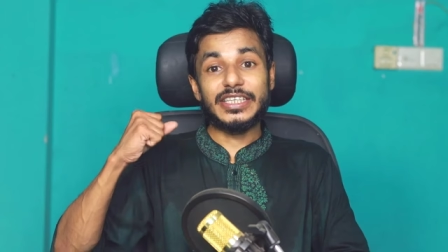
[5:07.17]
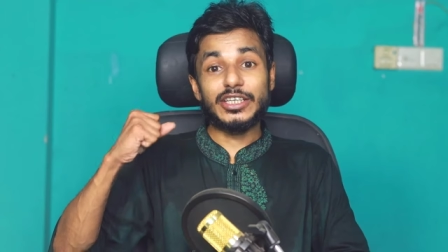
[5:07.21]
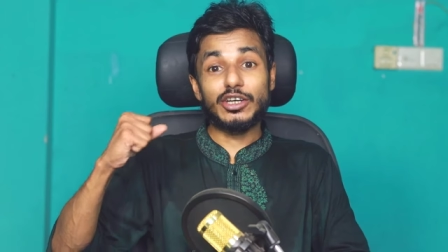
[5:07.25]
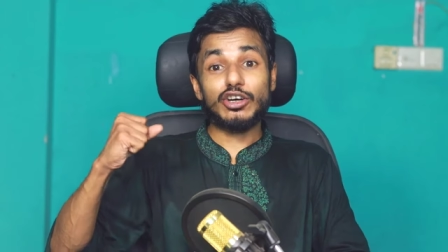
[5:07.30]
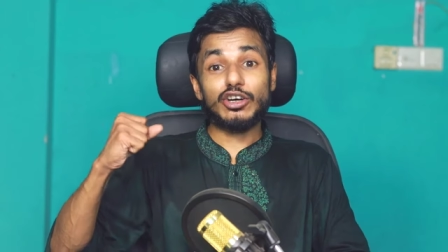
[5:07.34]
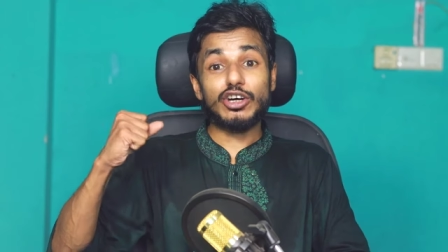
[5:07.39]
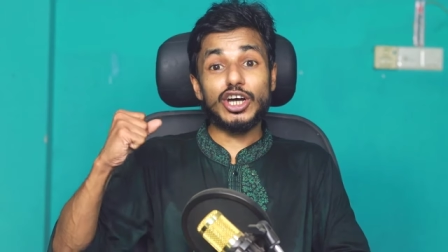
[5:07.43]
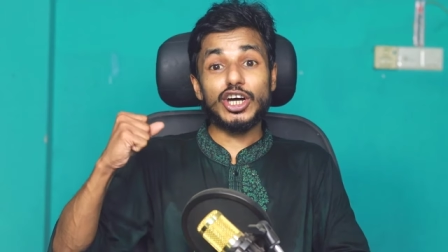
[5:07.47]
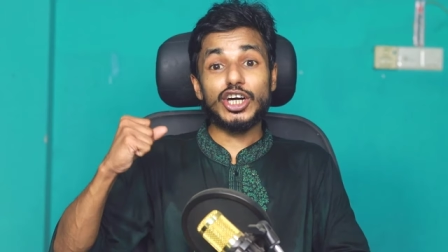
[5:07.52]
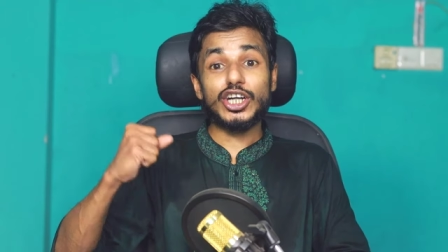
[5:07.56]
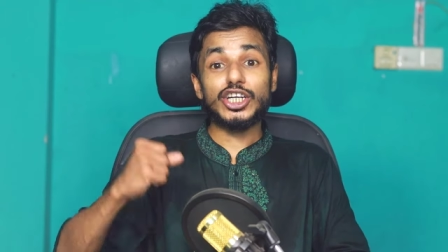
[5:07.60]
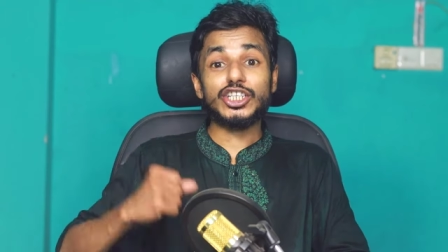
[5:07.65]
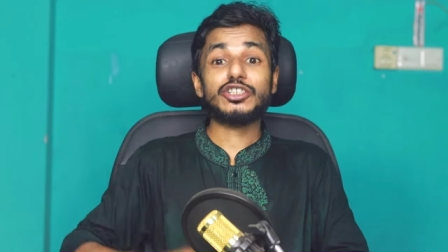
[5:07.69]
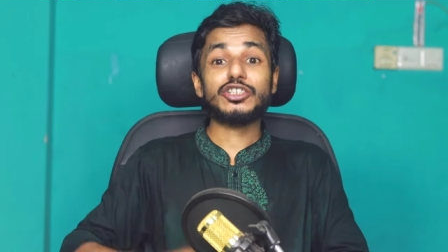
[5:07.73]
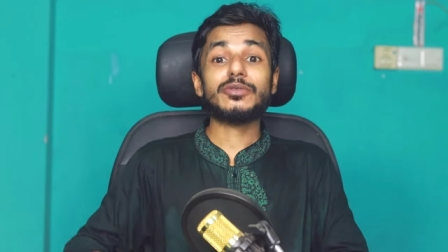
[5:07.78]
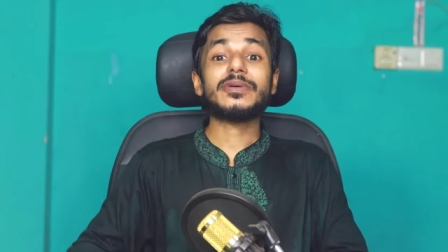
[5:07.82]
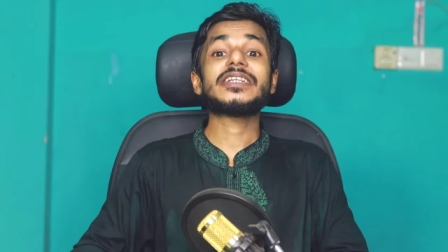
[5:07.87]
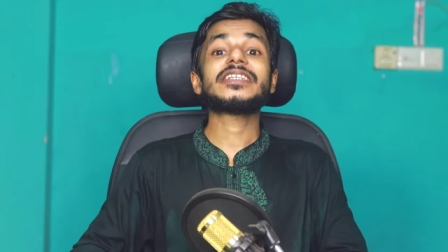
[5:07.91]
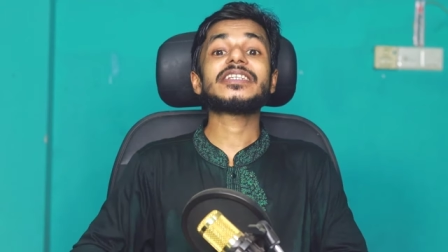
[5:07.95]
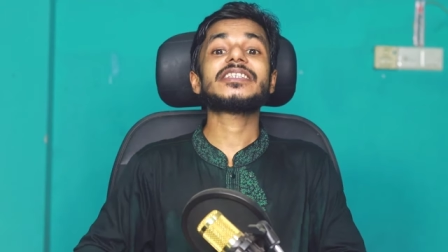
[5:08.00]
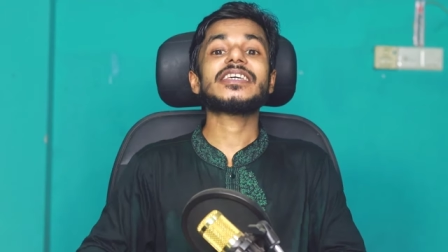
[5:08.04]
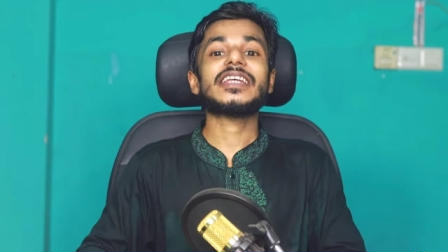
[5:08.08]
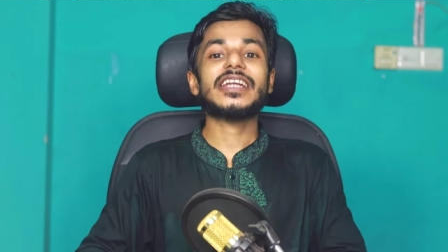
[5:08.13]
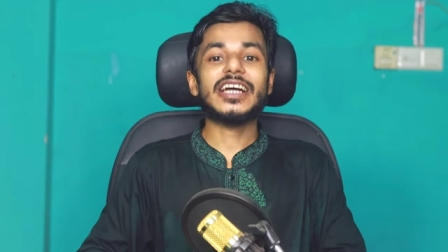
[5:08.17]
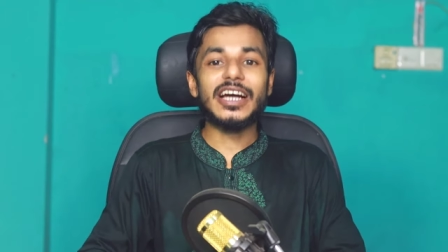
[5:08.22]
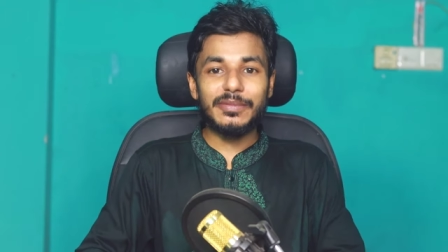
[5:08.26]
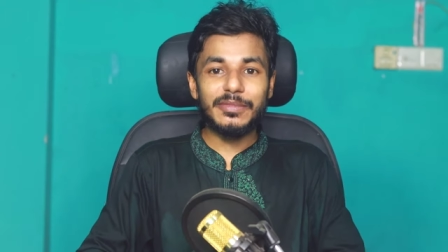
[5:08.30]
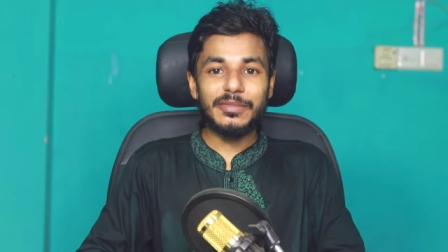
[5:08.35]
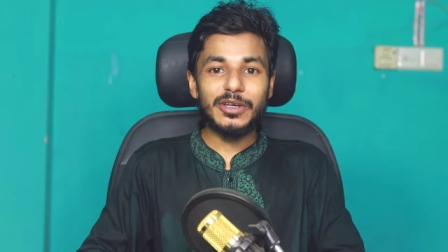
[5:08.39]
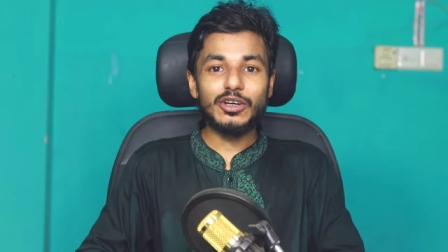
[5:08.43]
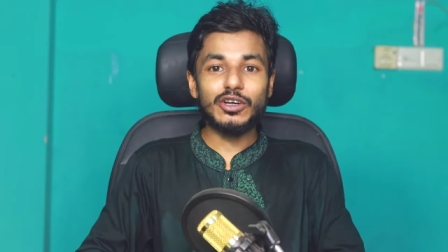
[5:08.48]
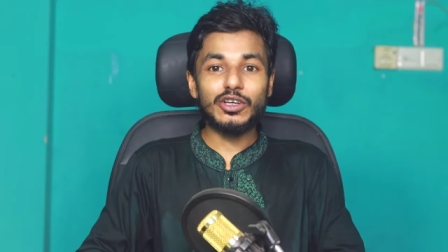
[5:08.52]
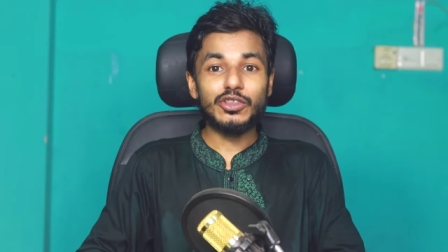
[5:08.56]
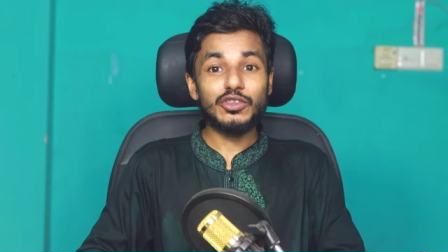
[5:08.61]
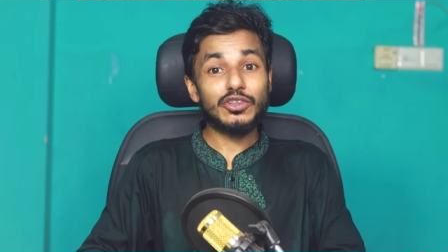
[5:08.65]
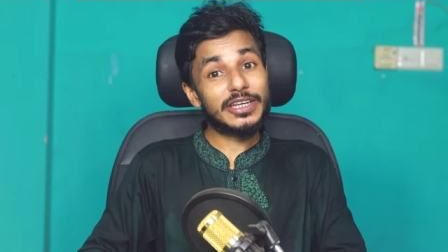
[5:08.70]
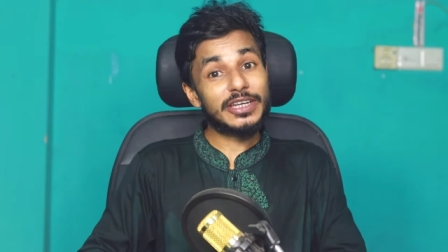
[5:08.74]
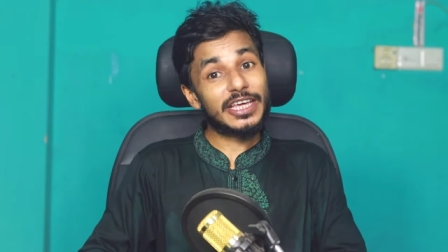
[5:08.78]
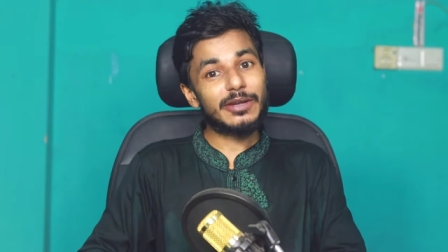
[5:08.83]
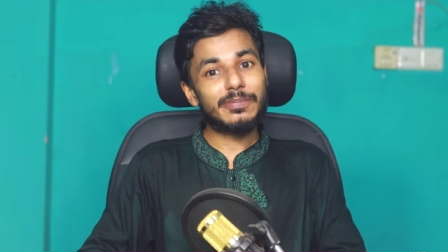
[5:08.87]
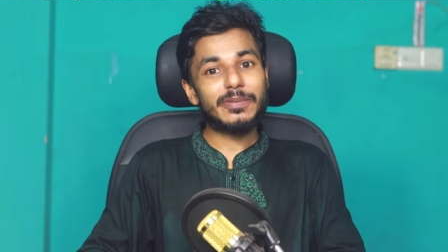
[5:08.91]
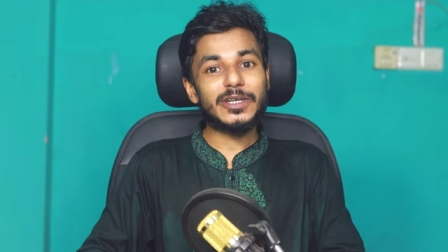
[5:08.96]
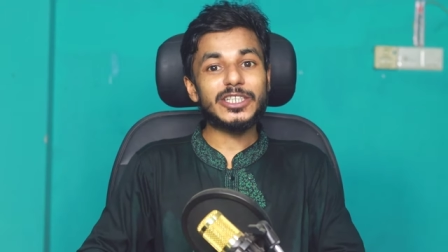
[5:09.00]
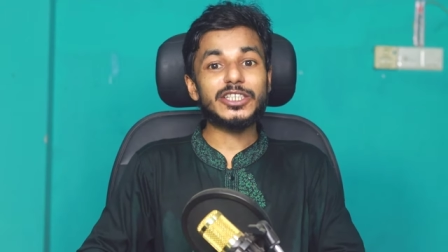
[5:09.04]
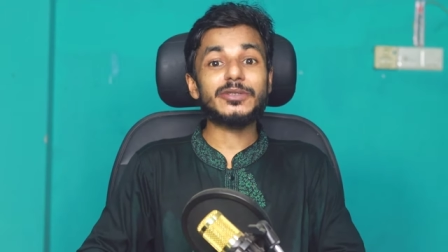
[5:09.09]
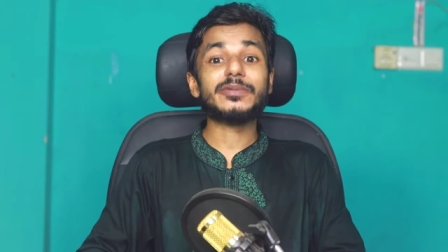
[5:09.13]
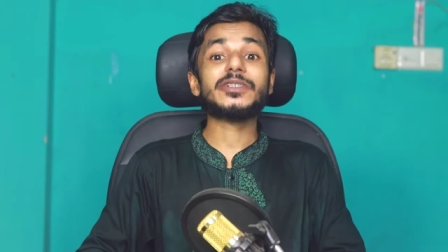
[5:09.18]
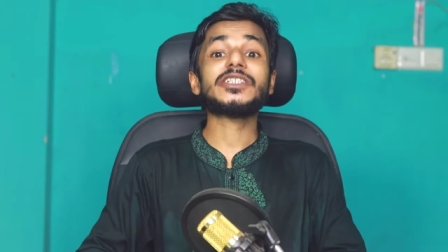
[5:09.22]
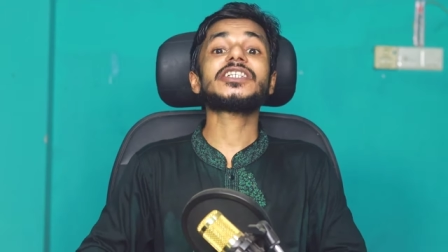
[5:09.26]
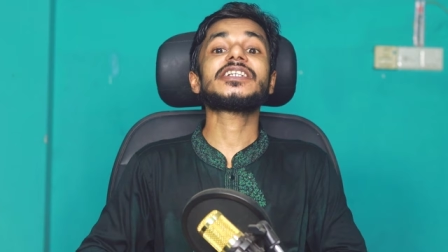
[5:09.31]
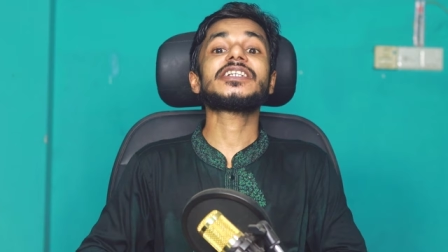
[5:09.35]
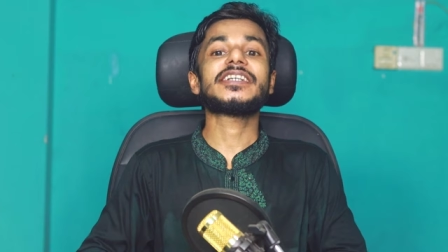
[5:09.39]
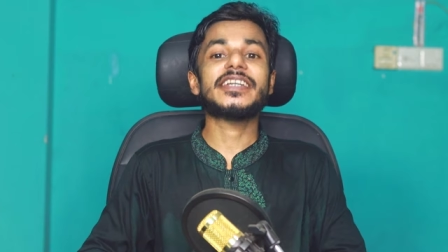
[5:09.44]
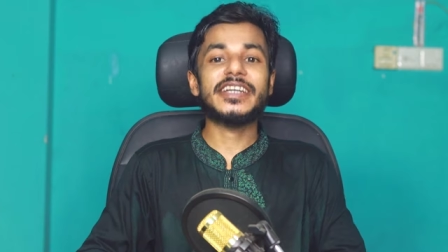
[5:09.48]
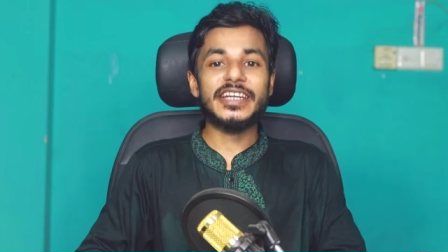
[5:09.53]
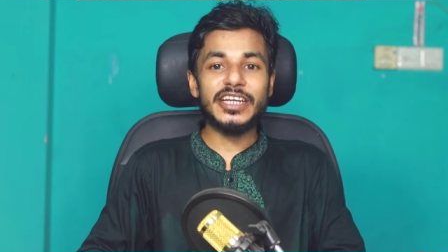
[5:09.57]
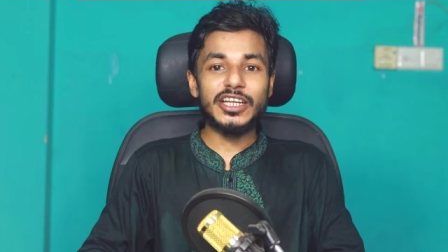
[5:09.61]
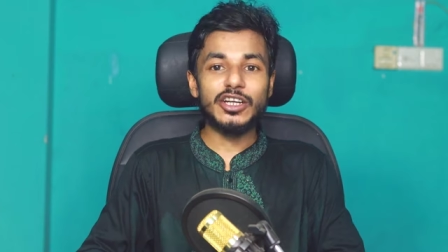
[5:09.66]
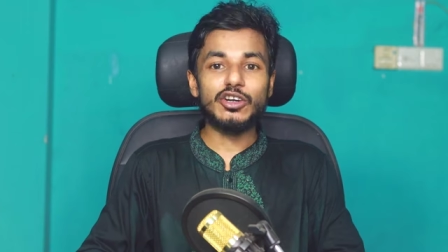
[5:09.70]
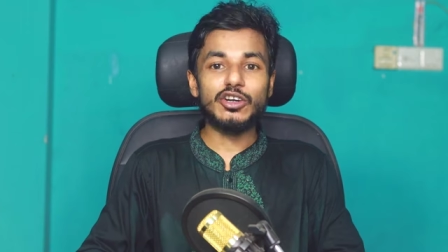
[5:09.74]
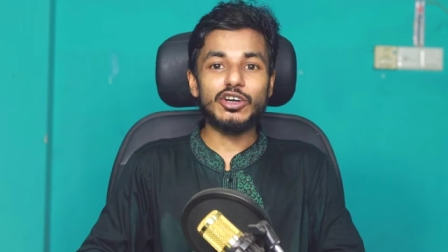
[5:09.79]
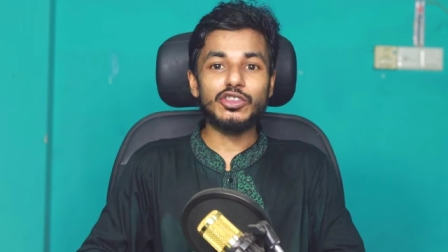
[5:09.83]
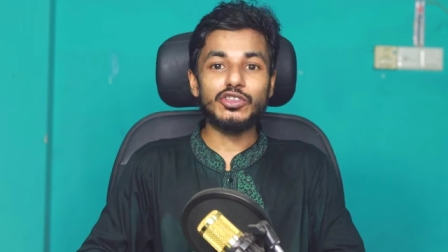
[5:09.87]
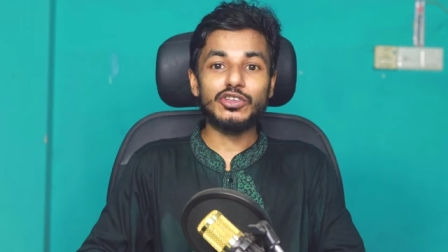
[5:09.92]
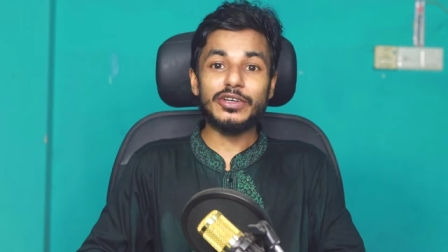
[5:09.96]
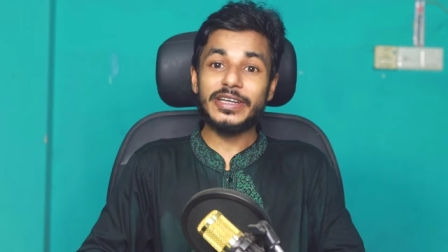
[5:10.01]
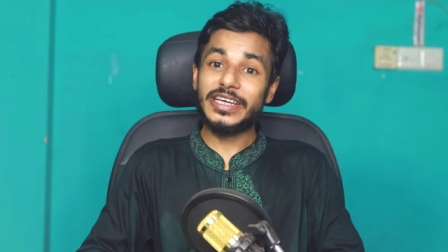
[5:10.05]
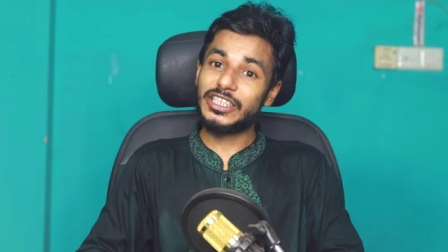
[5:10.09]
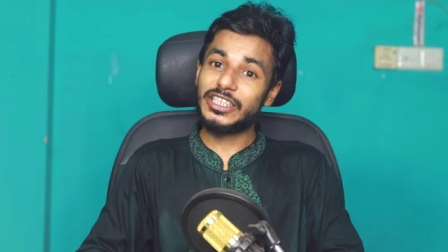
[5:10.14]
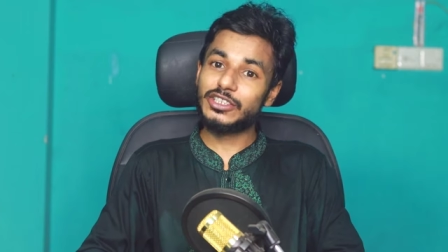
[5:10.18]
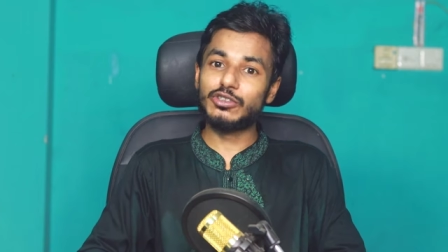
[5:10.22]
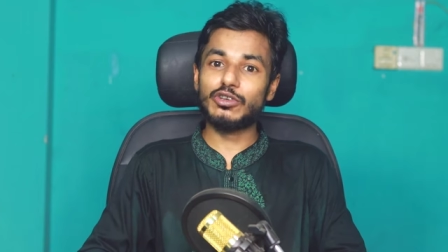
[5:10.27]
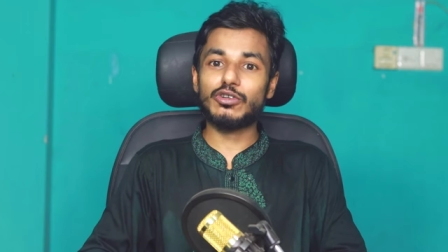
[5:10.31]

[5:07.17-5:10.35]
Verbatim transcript: ইয়োগা করার সময় নিজের গামের গন্ধ নেওয়ার পাশাপাশি ড্রেনের গন্ধ নেওয়া